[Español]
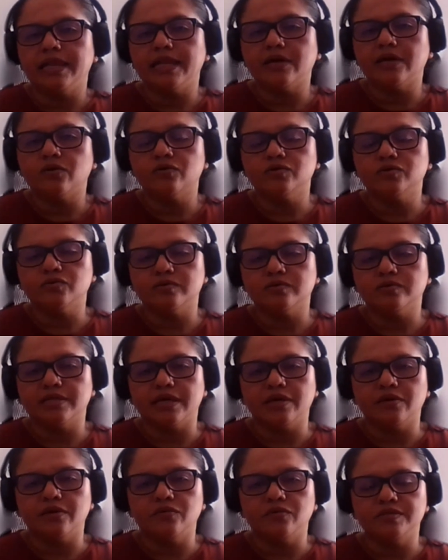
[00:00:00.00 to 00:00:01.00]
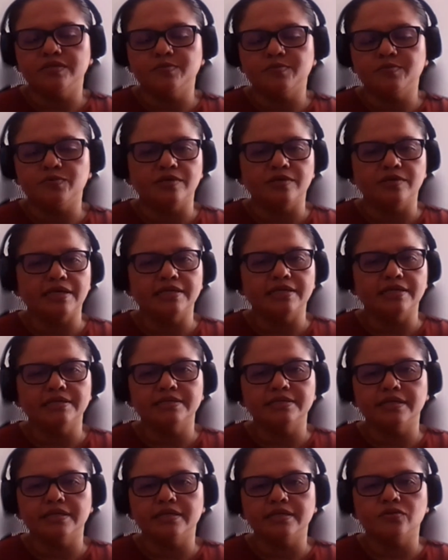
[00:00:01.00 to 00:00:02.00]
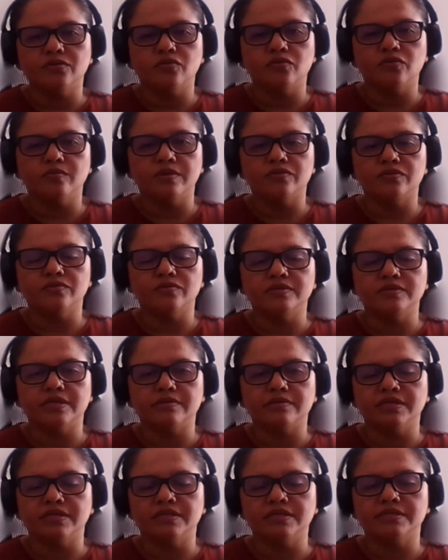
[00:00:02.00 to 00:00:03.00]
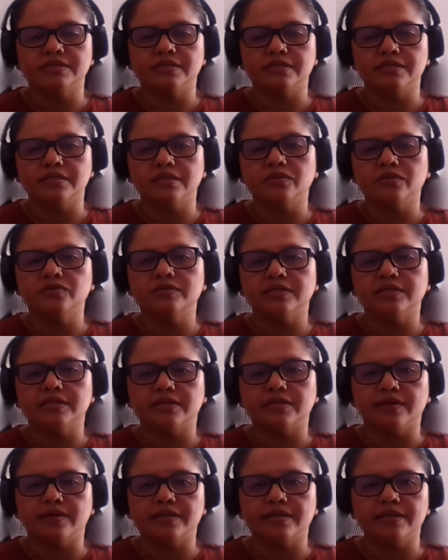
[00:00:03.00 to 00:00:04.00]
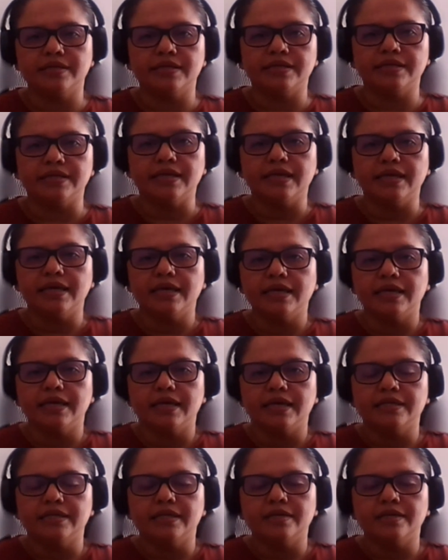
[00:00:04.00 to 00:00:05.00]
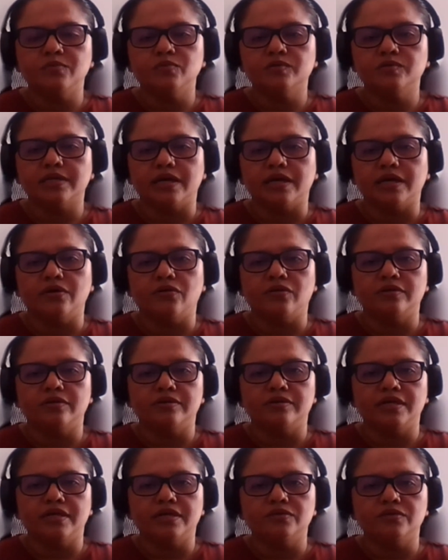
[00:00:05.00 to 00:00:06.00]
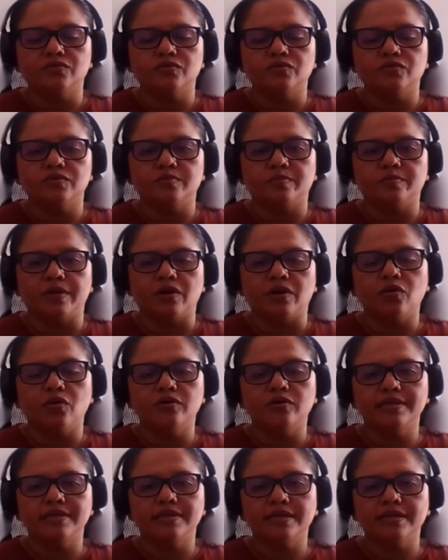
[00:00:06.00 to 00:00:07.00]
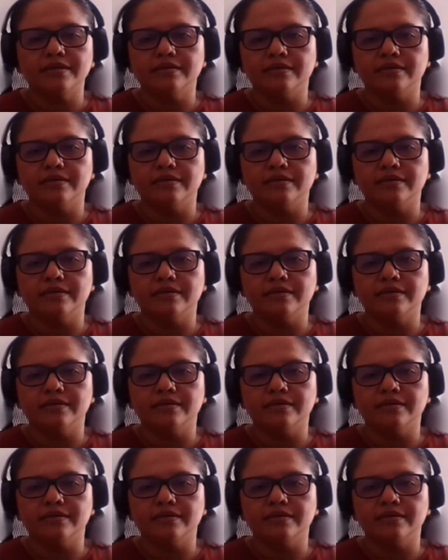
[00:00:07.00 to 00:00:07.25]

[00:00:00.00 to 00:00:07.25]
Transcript: la consulta de jurisprudencia y de documentos administrativos a través del del buscador Nexus PJ